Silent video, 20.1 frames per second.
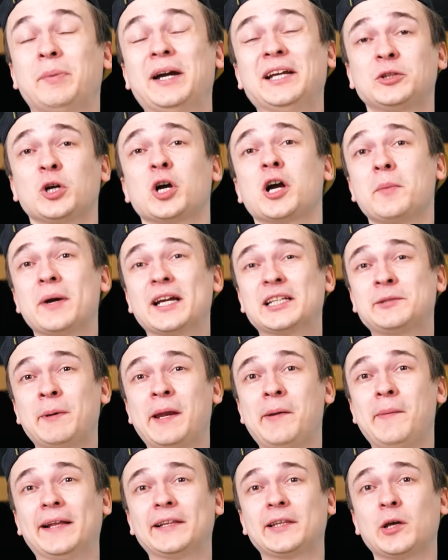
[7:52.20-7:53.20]
По итогам
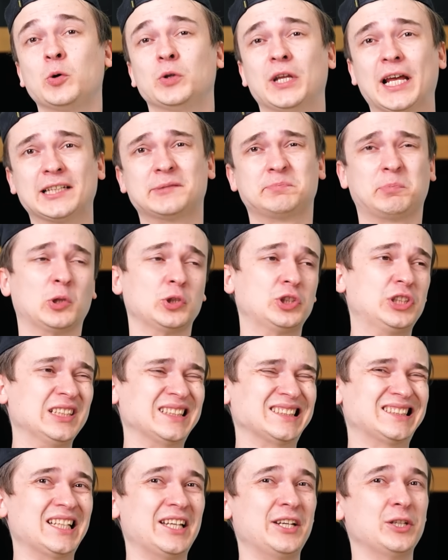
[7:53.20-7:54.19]
эксперимента у нас
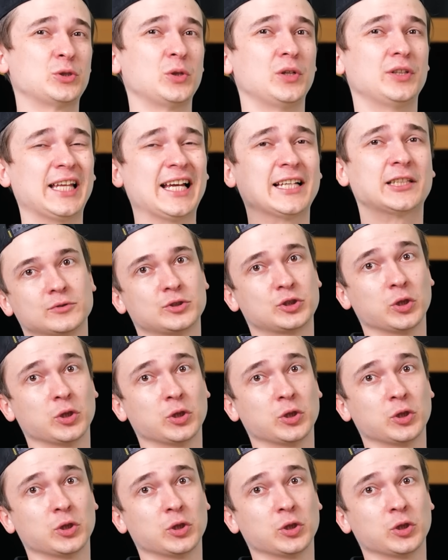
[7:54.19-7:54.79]
получился результат